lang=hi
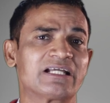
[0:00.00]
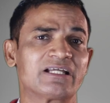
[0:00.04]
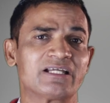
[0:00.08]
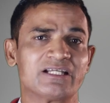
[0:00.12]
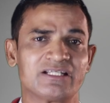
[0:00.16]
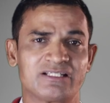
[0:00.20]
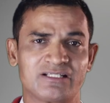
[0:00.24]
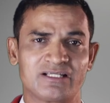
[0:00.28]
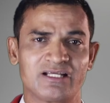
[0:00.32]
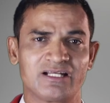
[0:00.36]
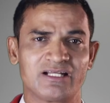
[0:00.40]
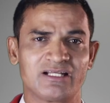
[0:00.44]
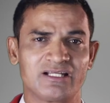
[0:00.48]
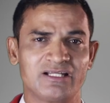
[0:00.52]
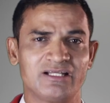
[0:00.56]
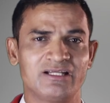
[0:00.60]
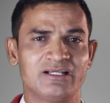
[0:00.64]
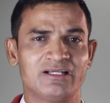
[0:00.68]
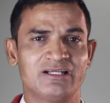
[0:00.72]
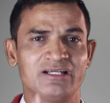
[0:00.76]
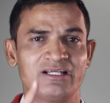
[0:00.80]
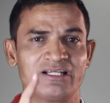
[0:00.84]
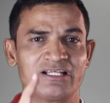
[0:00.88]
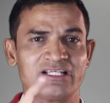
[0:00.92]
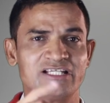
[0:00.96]
एंगेज करेंगे
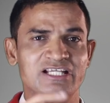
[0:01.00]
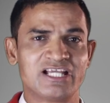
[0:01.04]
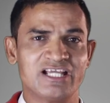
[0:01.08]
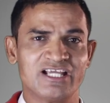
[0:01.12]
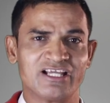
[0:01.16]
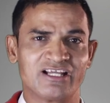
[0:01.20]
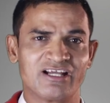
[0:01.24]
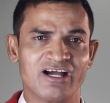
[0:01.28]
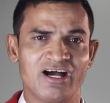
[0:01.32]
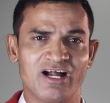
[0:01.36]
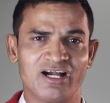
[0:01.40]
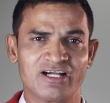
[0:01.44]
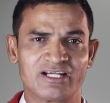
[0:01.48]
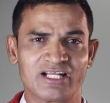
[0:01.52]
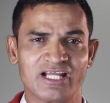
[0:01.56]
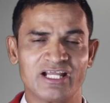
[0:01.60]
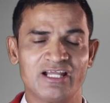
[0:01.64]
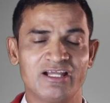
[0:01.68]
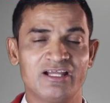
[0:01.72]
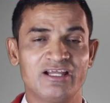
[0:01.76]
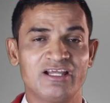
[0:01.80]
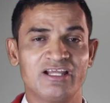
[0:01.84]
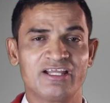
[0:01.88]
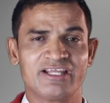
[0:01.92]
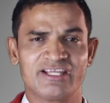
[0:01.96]
ये एक आर्ट है
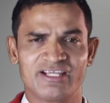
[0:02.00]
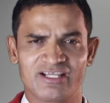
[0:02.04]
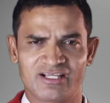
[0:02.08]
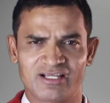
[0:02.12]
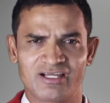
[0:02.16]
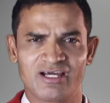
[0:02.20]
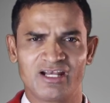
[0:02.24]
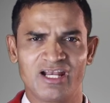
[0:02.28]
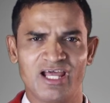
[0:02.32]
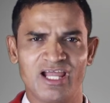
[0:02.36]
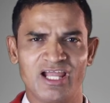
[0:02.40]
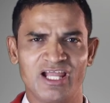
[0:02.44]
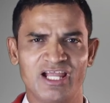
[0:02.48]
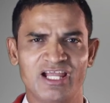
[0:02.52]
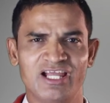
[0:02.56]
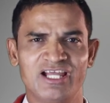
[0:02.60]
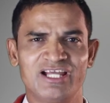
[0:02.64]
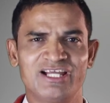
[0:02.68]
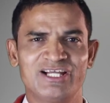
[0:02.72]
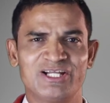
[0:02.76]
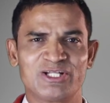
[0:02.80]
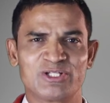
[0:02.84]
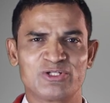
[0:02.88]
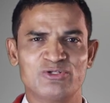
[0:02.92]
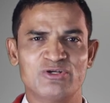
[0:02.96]
एक कला है
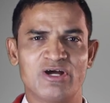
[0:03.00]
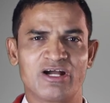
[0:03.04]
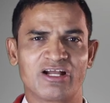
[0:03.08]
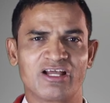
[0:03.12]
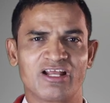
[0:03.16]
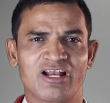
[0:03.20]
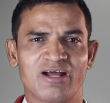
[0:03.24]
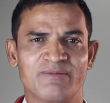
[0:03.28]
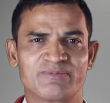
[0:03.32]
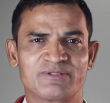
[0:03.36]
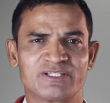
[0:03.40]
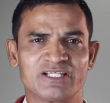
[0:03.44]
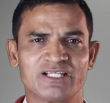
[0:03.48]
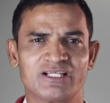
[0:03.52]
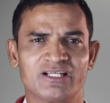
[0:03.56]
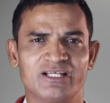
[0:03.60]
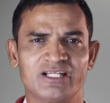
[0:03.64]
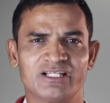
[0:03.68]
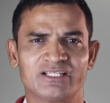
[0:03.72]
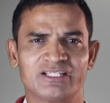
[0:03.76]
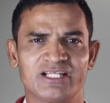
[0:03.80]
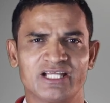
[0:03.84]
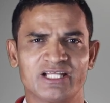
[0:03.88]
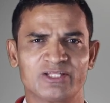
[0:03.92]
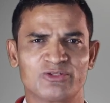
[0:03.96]
जो अगर आप सीख
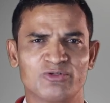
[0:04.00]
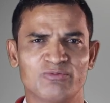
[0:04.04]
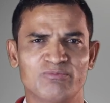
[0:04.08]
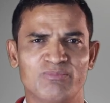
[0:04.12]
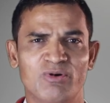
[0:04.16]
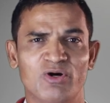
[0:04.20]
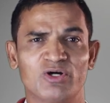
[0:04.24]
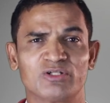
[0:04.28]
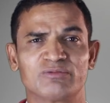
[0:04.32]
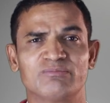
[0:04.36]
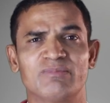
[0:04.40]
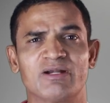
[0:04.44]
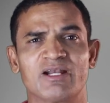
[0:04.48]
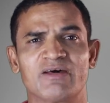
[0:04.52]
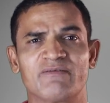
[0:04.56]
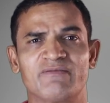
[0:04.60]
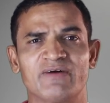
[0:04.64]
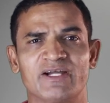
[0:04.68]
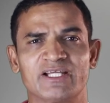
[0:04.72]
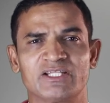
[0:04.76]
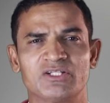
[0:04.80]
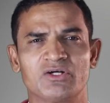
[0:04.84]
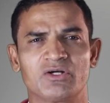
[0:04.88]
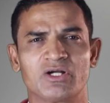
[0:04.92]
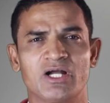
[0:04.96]
लेते हैं तो बहुत बड़ा
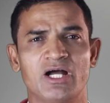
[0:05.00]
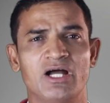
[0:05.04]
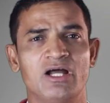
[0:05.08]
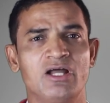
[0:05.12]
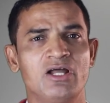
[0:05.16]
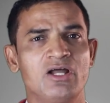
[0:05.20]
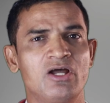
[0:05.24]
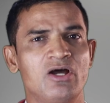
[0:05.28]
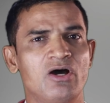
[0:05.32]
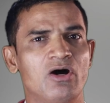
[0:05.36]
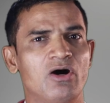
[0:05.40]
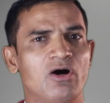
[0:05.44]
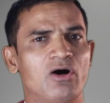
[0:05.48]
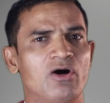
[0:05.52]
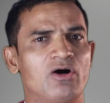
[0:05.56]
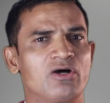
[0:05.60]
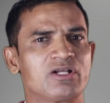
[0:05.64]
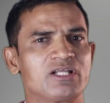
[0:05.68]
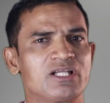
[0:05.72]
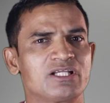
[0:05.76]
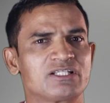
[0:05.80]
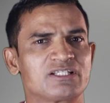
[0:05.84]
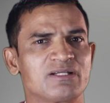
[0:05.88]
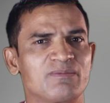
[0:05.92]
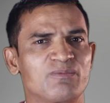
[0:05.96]
फ़ायदा होगा
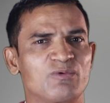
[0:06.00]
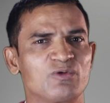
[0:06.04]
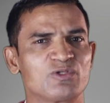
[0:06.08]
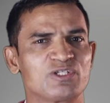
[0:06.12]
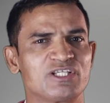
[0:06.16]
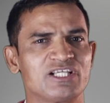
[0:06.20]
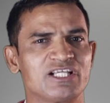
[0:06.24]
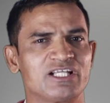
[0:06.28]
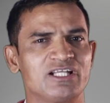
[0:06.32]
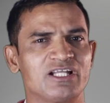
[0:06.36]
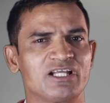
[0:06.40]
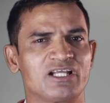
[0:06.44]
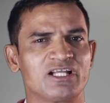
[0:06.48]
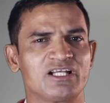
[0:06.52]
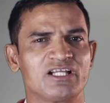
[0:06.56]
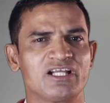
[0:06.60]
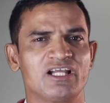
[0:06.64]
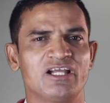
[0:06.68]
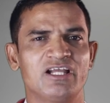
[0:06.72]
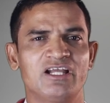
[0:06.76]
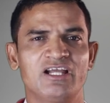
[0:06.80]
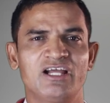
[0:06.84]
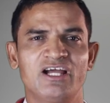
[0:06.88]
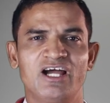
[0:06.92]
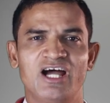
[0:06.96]
और ये सब कुछ सीखने के
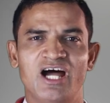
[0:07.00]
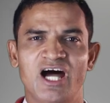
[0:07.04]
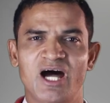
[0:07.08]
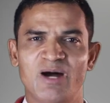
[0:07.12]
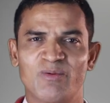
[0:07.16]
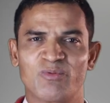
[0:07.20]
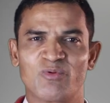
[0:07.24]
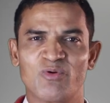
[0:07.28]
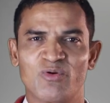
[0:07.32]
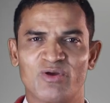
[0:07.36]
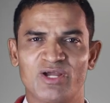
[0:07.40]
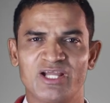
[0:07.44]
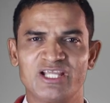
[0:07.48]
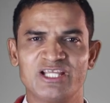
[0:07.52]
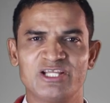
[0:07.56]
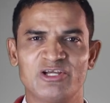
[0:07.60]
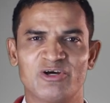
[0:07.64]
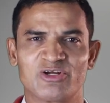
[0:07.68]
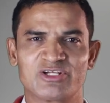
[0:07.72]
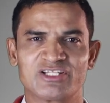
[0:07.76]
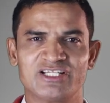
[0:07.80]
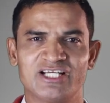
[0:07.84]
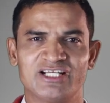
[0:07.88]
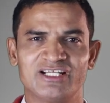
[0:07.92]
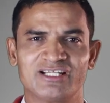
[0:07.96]
लिए आपको कहीं
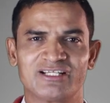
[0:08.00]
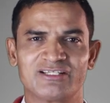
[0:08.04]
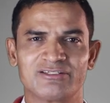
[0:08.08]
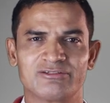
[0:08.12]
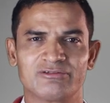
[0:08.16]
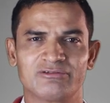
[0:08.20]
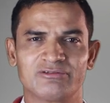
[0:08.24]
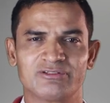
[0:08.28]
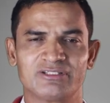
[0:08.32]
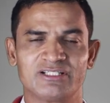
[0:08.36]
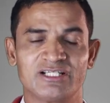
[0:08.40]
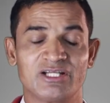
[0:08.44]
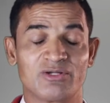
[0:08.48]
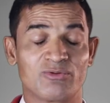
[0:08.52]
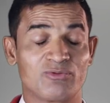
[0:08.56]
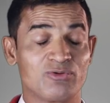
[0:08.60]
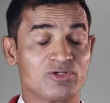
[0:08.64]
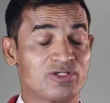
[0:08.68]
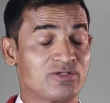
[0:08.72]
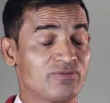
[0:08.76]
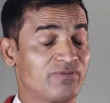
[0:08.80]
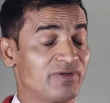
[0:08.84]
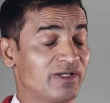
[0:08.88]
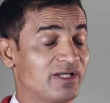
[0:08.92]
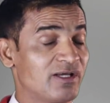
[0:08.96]
और जाने की ज़रूरत नहीं
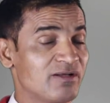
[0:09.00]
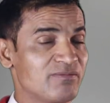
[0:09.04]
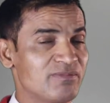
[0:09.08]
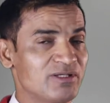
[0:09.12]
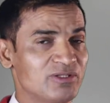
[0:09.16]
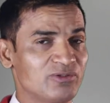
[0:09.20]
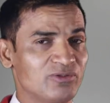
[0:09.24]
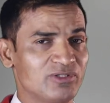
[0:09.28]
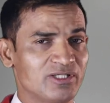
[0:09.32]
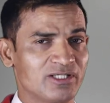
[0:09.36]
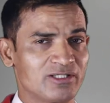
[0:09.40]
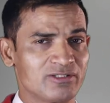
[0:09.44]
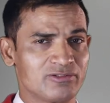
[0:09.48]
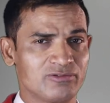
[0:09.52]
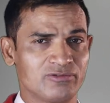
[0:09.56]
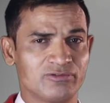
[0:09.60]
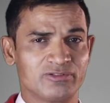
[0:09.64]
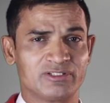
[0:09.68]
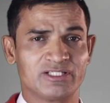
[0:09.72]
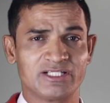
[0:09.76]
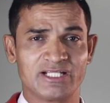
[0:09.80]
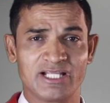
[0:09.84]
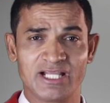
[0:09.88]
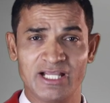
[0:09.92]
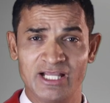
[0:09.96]
कुछ फिक्रमंद होने की
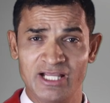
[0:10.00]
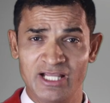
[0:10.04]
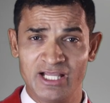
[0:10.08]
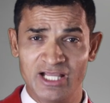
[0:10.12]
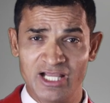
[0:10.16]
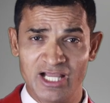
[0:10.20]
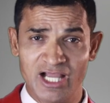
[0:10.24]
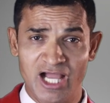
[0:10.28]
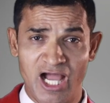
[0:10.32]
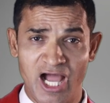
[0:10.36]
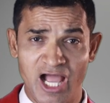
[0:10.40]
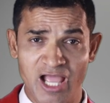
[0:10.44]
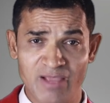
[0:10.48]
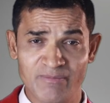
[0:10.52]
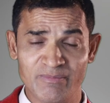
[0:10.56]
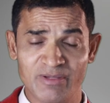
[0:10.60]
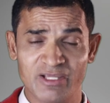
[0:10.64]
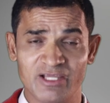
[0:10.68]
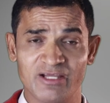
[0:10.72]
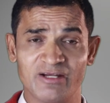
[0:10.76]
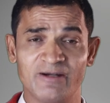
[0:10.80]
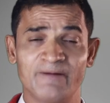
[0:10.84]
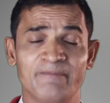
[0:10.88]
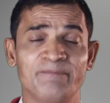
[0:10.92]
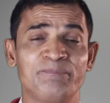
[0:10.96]
ज़रूरत नहीं आई एम
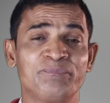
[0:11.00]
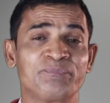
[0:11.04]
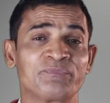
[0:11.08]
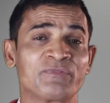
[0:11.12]
हेयर